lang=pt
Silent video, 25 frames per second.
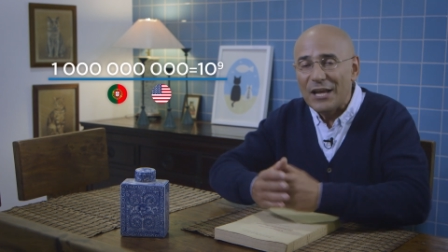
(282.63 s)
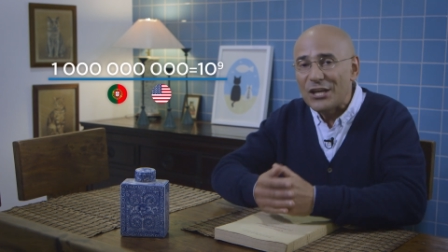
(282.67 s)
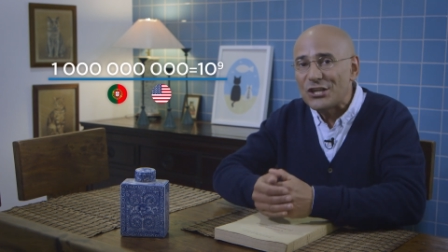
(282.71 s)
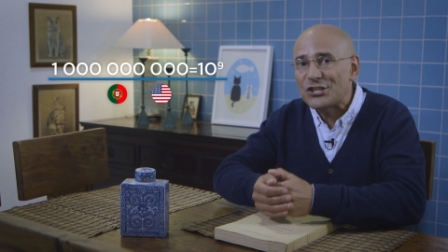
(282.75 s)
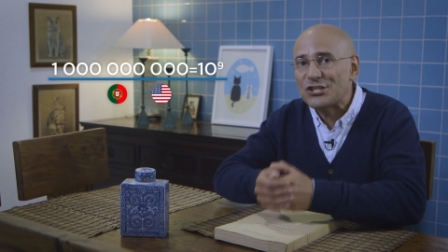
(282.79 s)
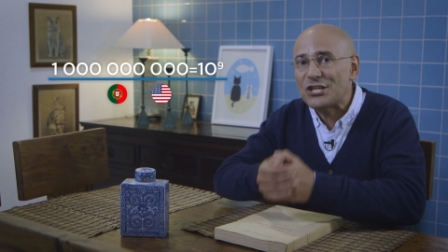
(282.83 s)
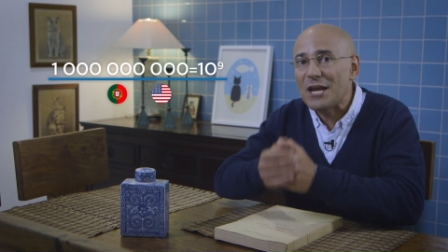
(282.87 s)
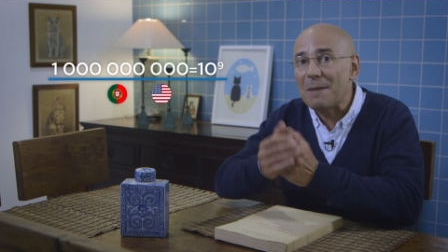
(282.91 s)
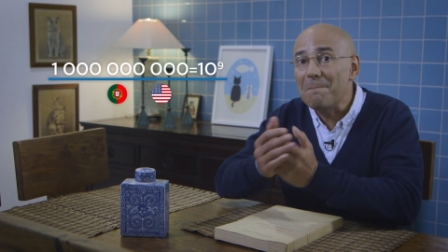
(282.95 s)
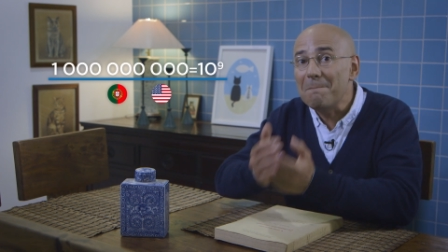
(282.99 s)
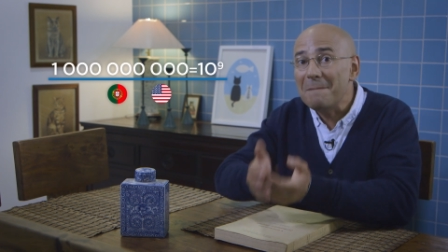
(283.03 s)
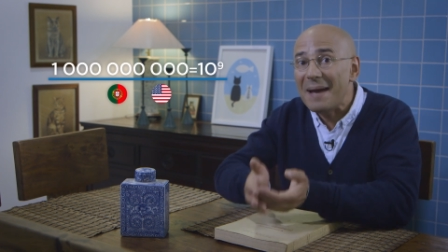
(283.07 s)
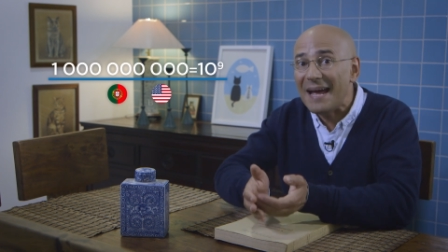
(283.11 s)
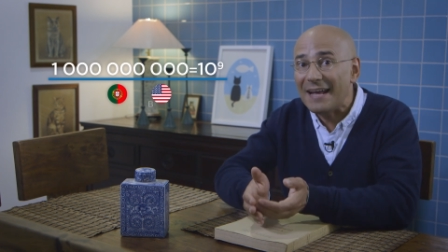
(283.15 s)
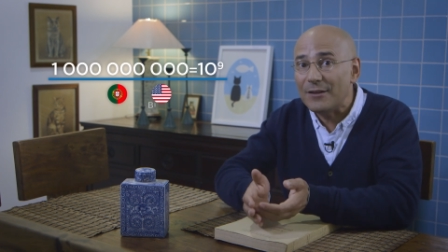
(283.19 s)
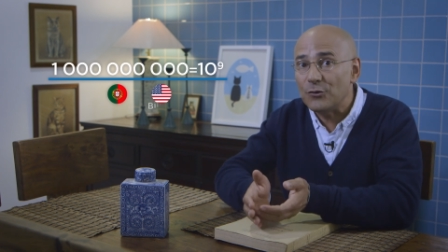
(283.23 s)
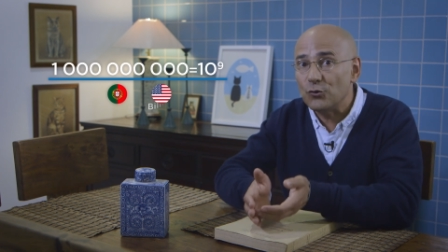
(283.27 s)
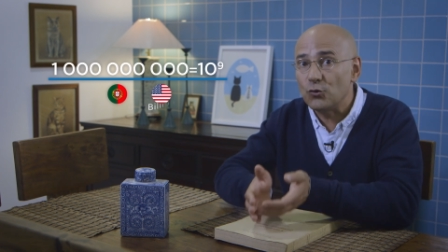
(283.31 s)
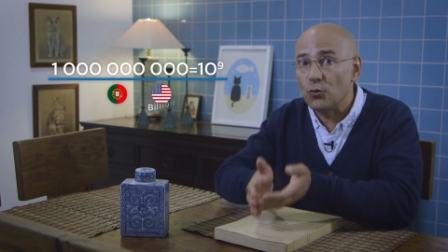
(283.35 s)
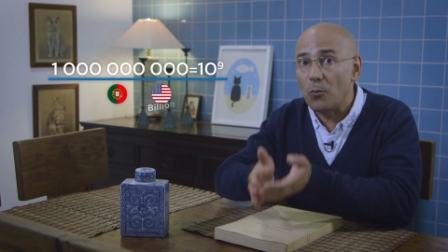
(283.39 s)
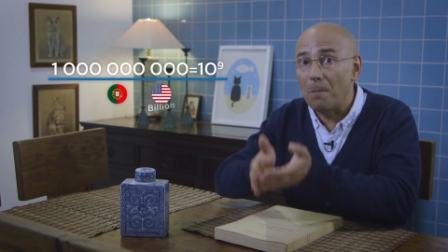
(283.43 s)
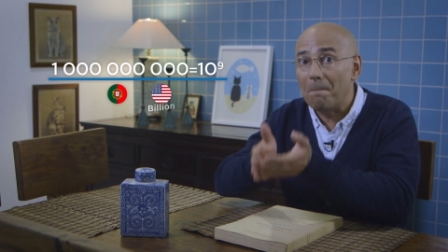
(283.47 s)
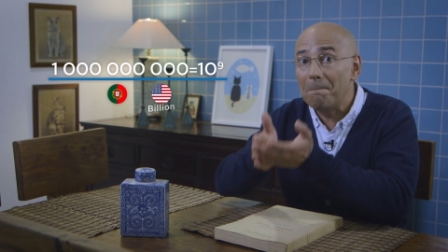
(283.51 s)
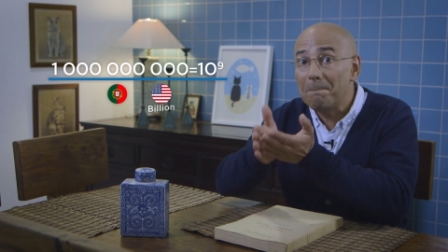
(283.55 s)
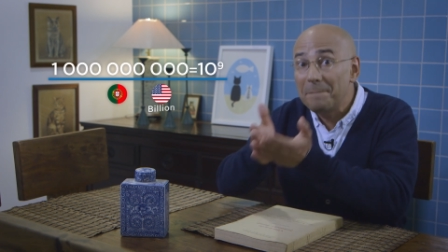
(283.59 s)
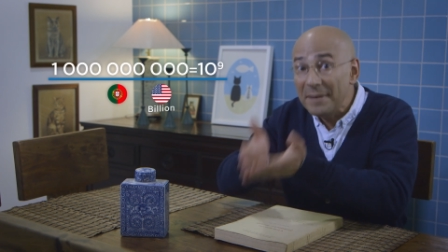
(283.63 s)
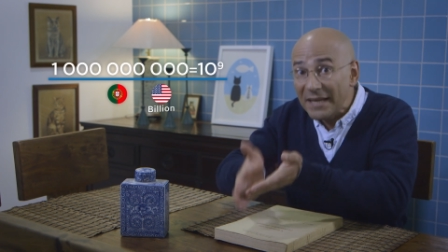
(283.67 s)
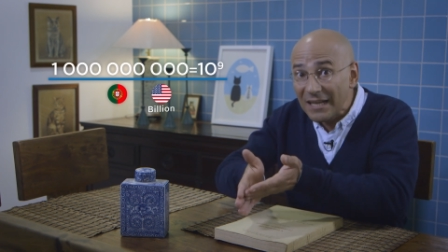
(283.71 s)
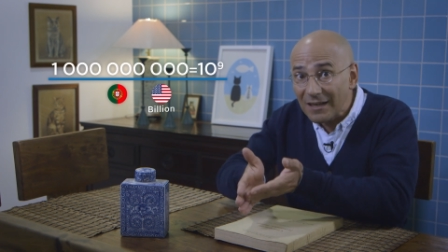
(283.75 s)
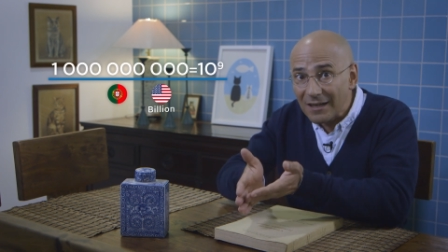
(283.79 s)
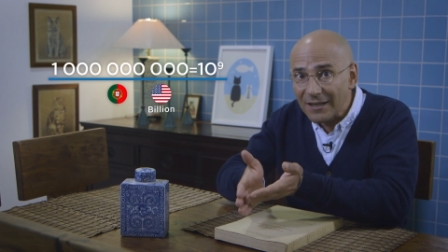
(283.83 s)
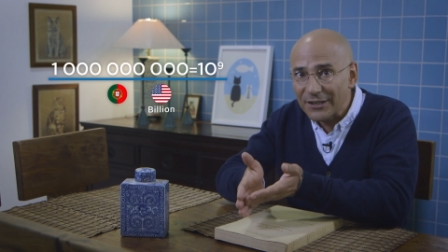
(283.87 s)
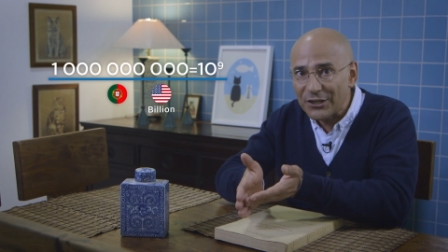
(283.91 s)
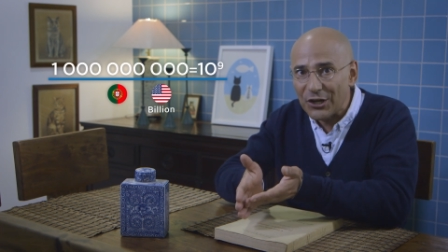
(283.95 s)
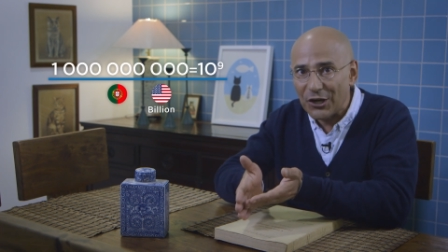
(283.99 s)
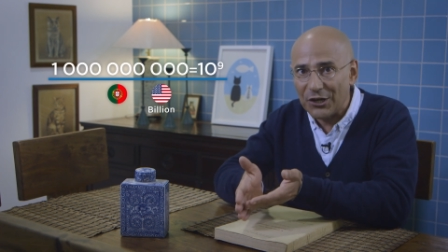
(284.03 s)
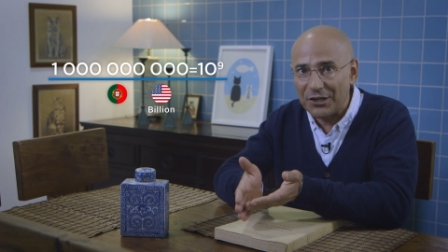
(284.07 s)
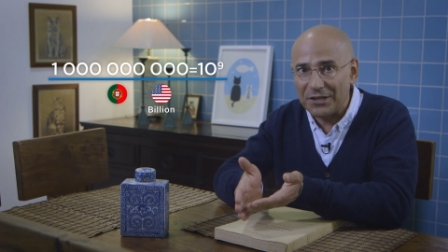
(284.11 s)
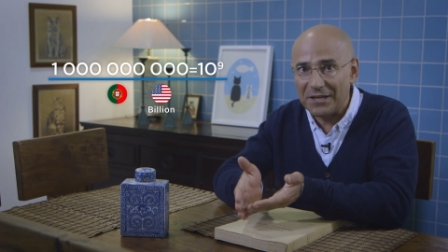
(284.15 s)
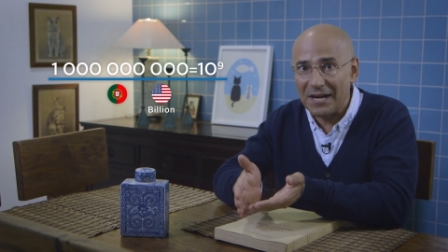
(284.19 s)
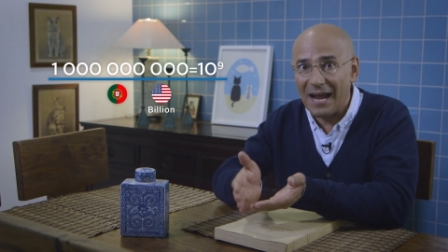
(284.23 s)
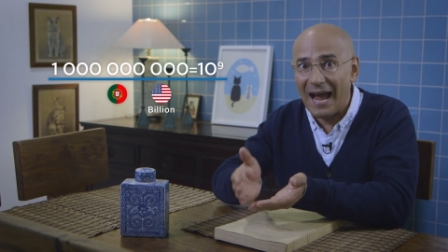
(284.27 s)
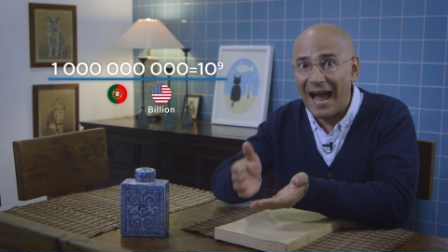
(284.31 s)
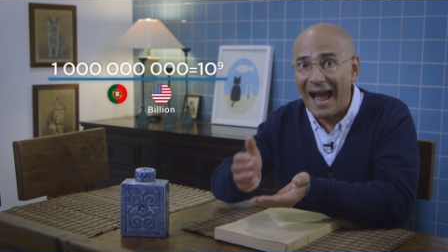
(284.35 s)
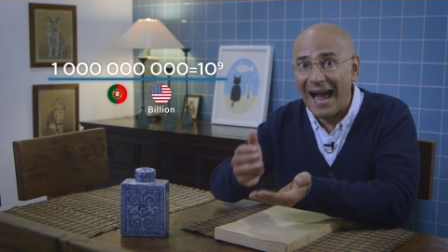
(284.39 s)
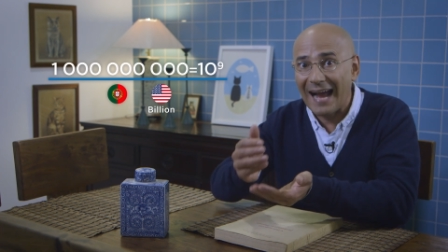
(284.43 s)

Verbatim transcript: chamando billion